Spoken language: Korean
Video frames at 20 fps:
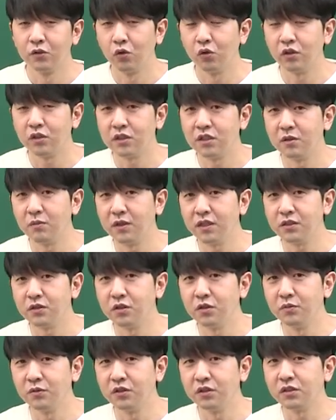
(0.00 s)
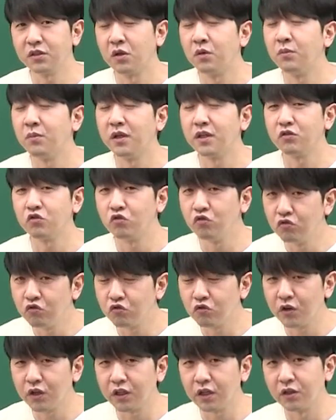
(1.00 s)
토익 700점을 정말
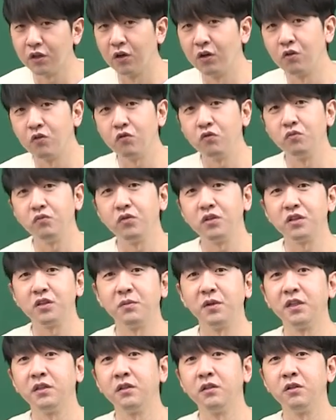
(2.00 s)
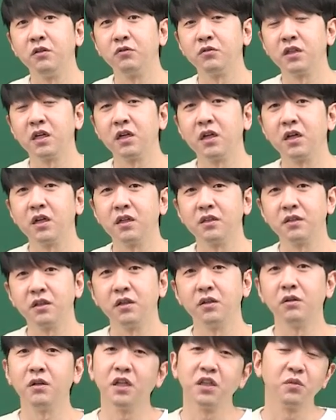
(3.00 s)
순수하게 영어 공부해서 만들려고
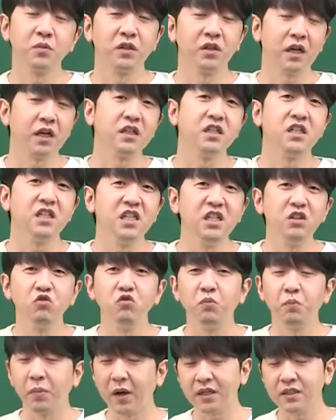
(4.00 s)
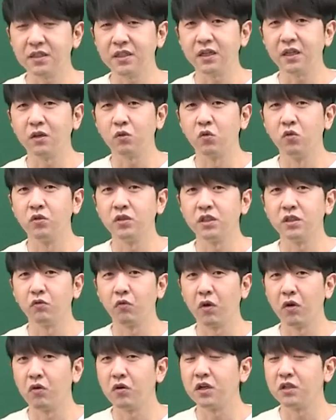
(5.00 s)
생각하세요? 아니면 한 2주 빡세게 공식
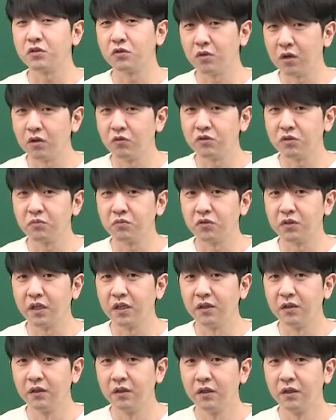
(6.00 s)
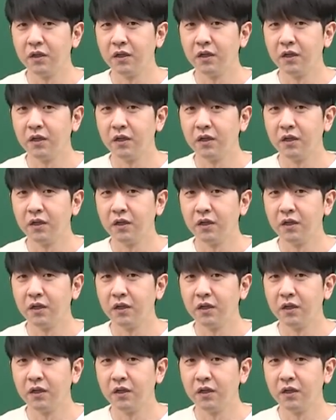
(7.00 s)
외워가지고 하고 싶으세요?